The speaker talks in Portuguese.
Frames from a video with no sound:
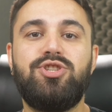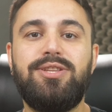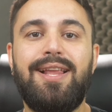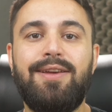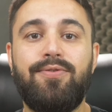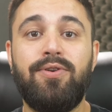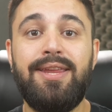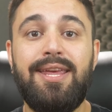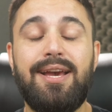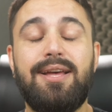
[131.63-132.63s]
de
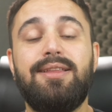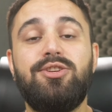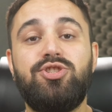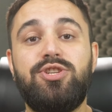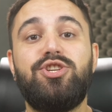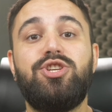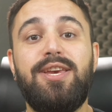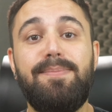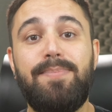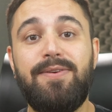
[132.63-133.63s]
telefonia de
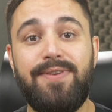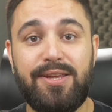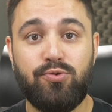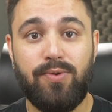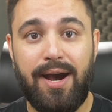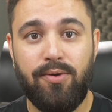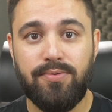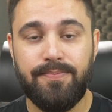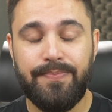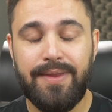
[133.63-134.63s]
chip virtual,